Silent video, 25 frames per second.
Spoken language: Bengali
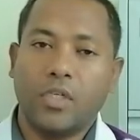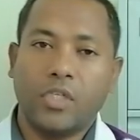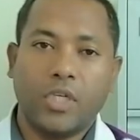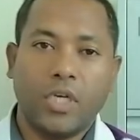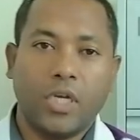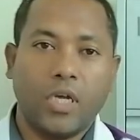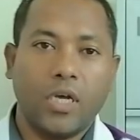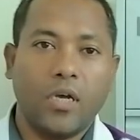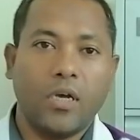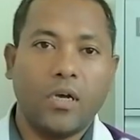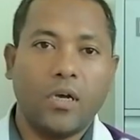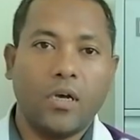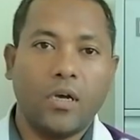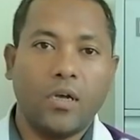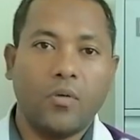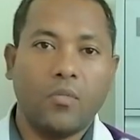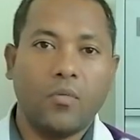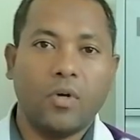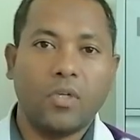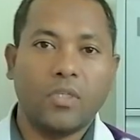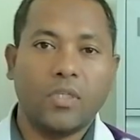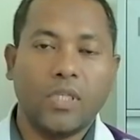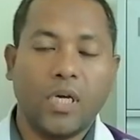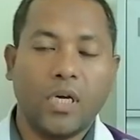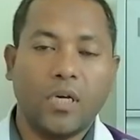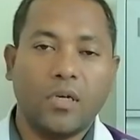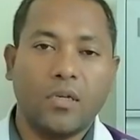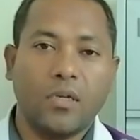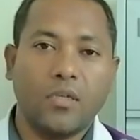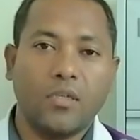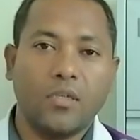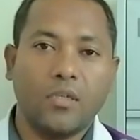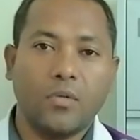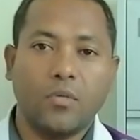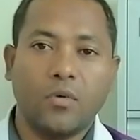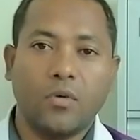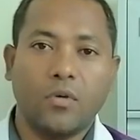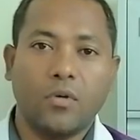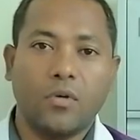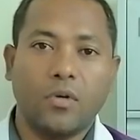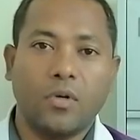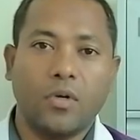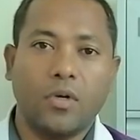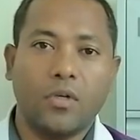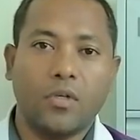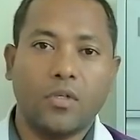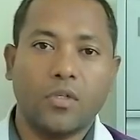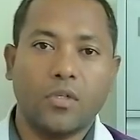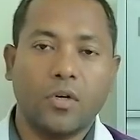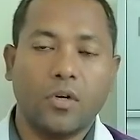শিক্ষা এবং চাকরি জীবন
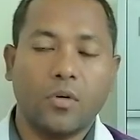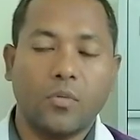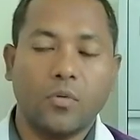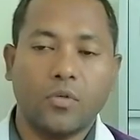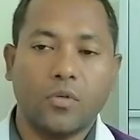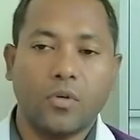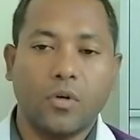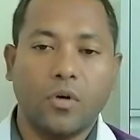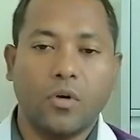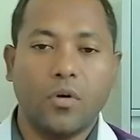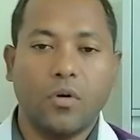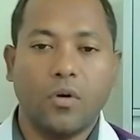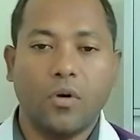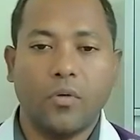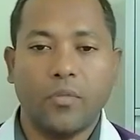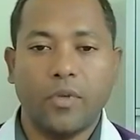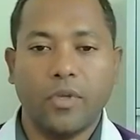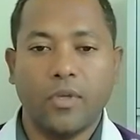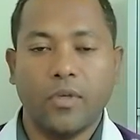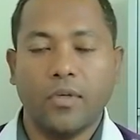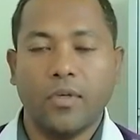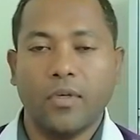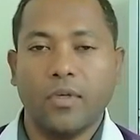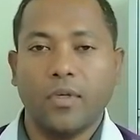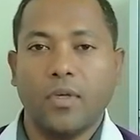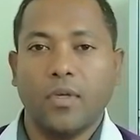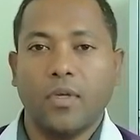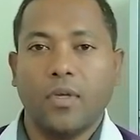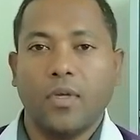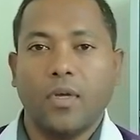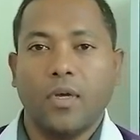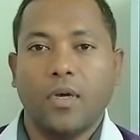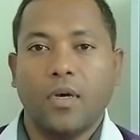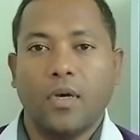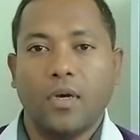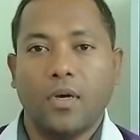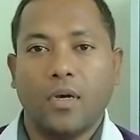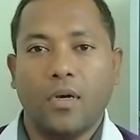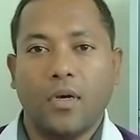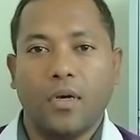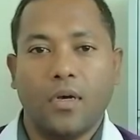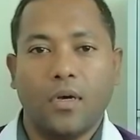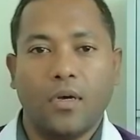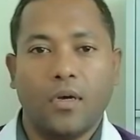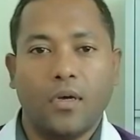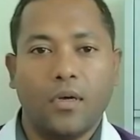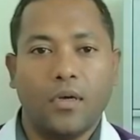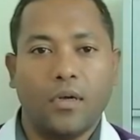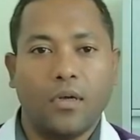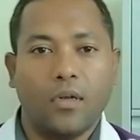সব সহ আমি
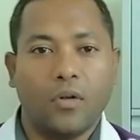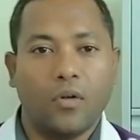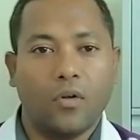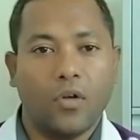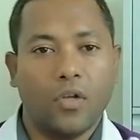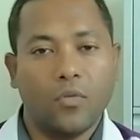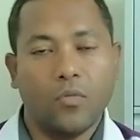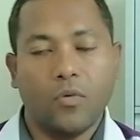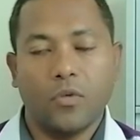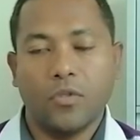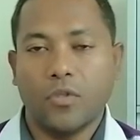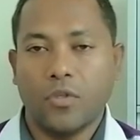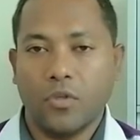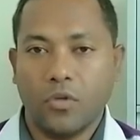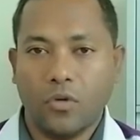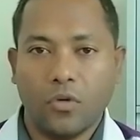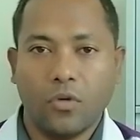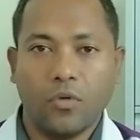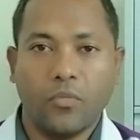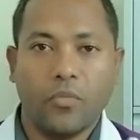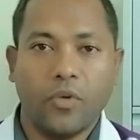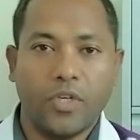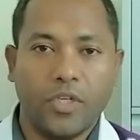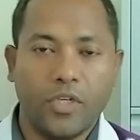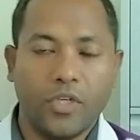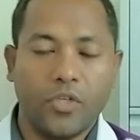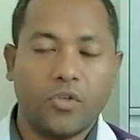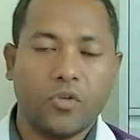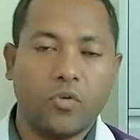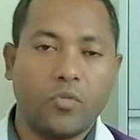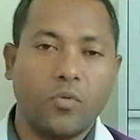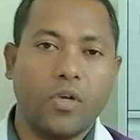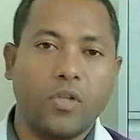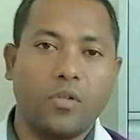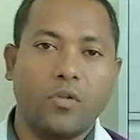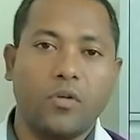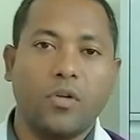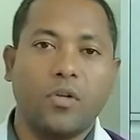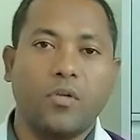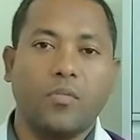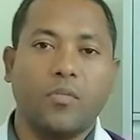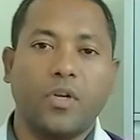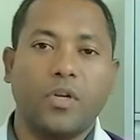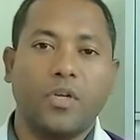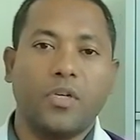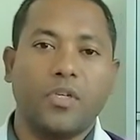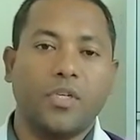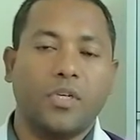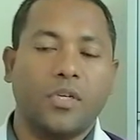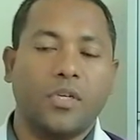নয় বছরেরও বেশি সময় ধরে
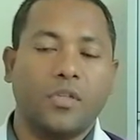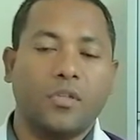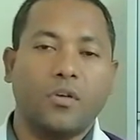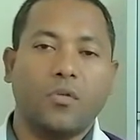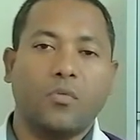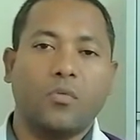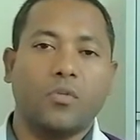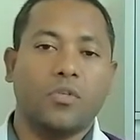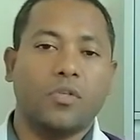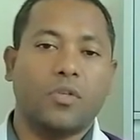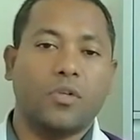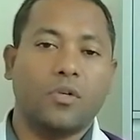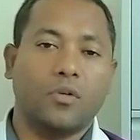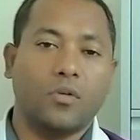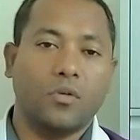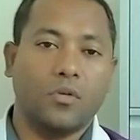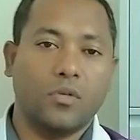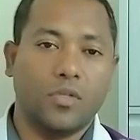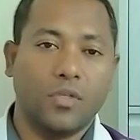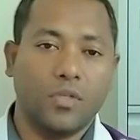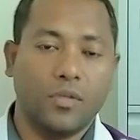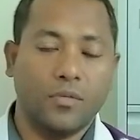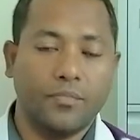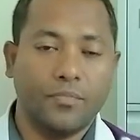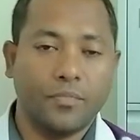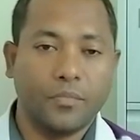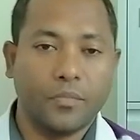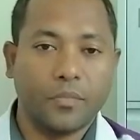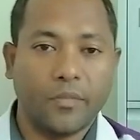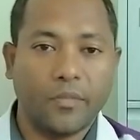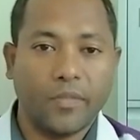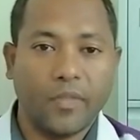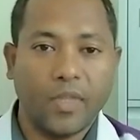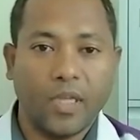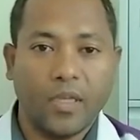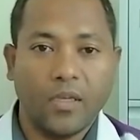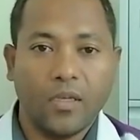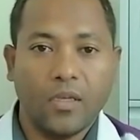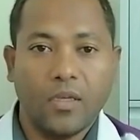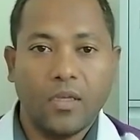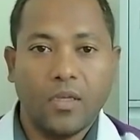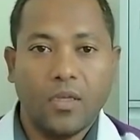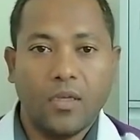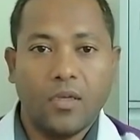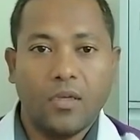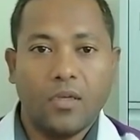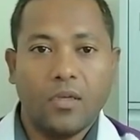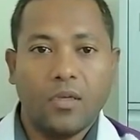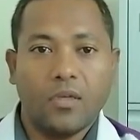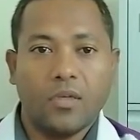মালয়েশিয়াতে অবস্থান করছি
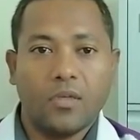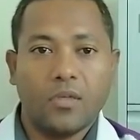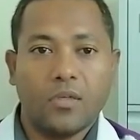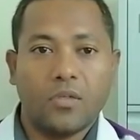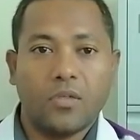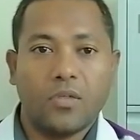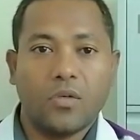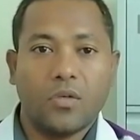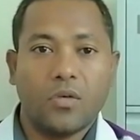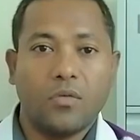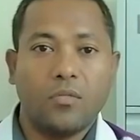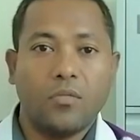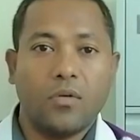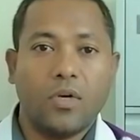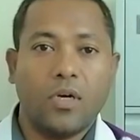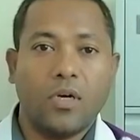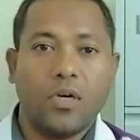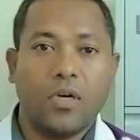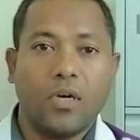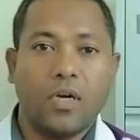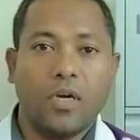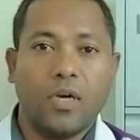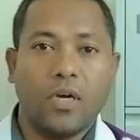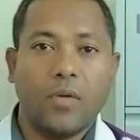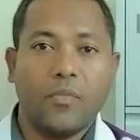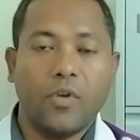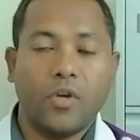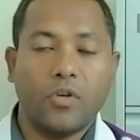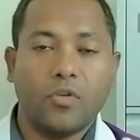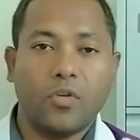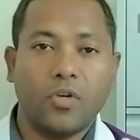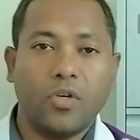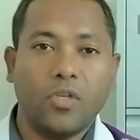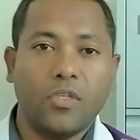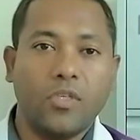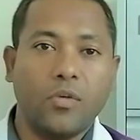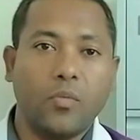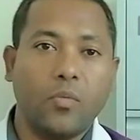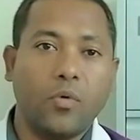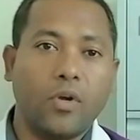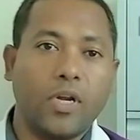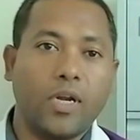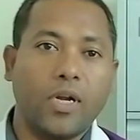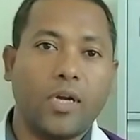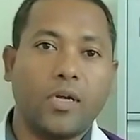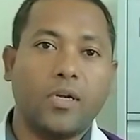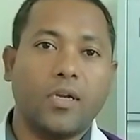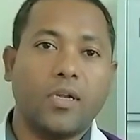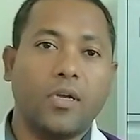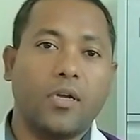সো আমি আসলে জীবনের
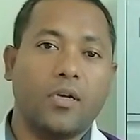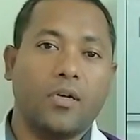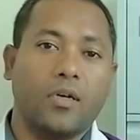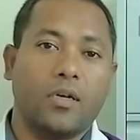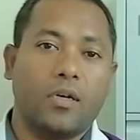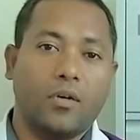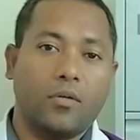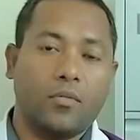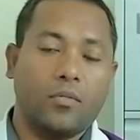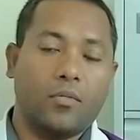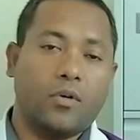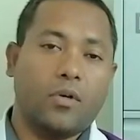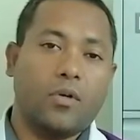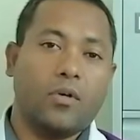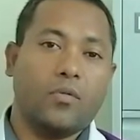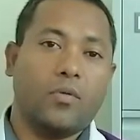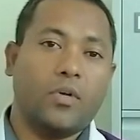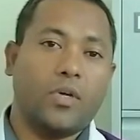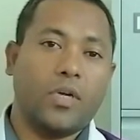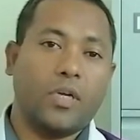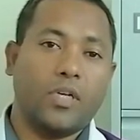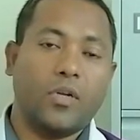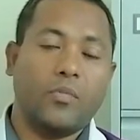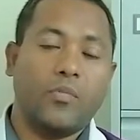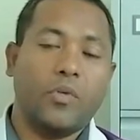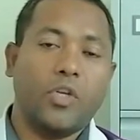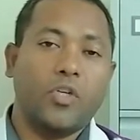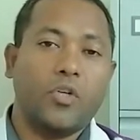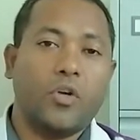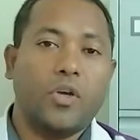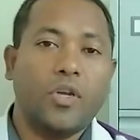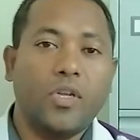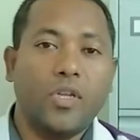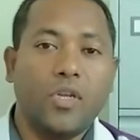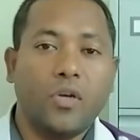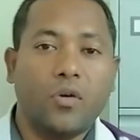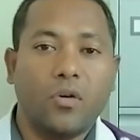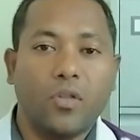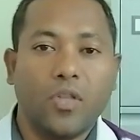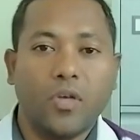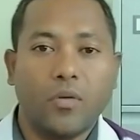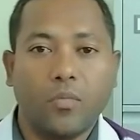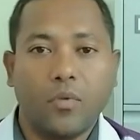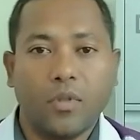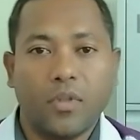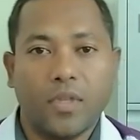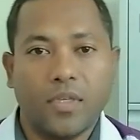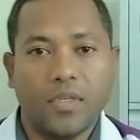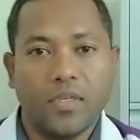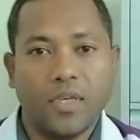একটা একটা বিষয় নিয়ে কথা
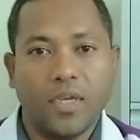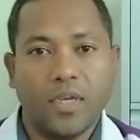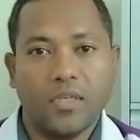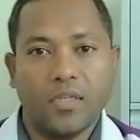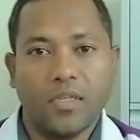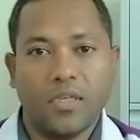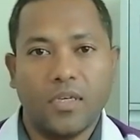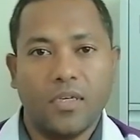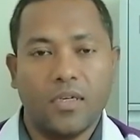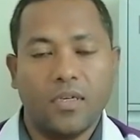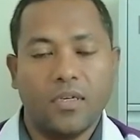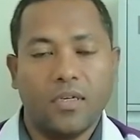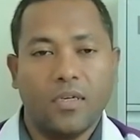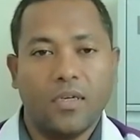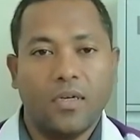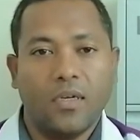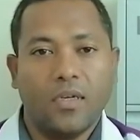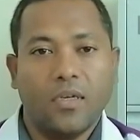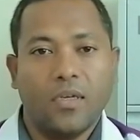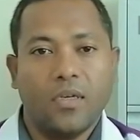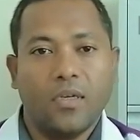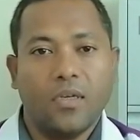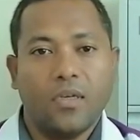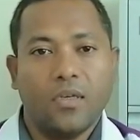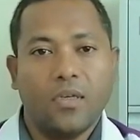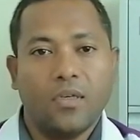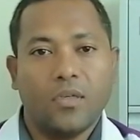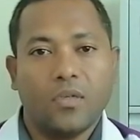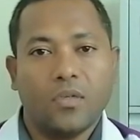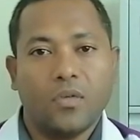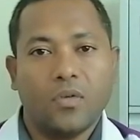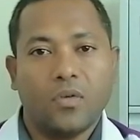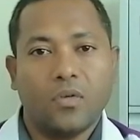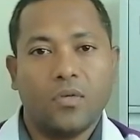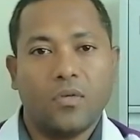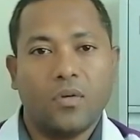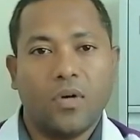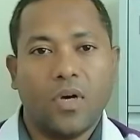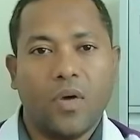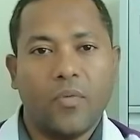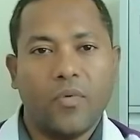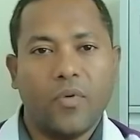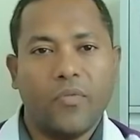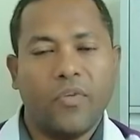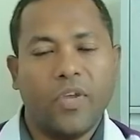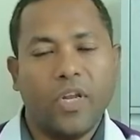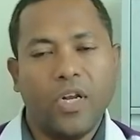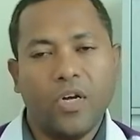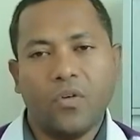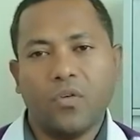বলতে চাই আজকে সো আমি
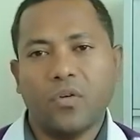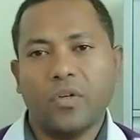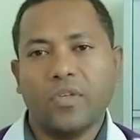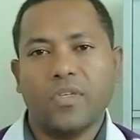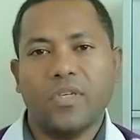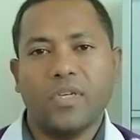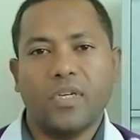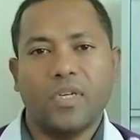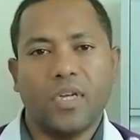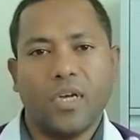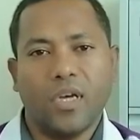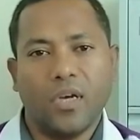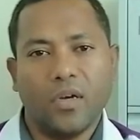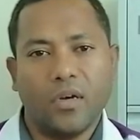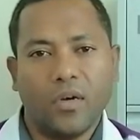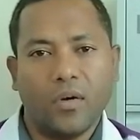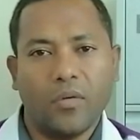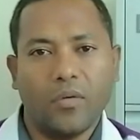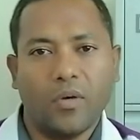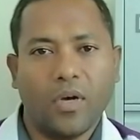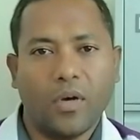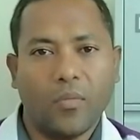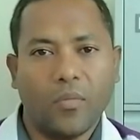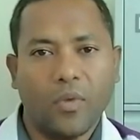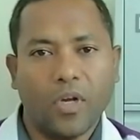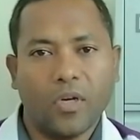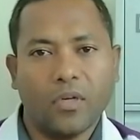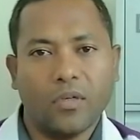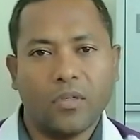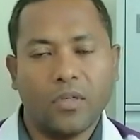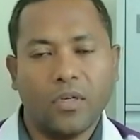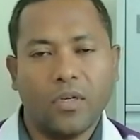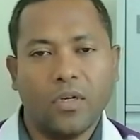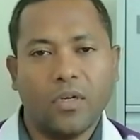ফিল করেছি এটা আমার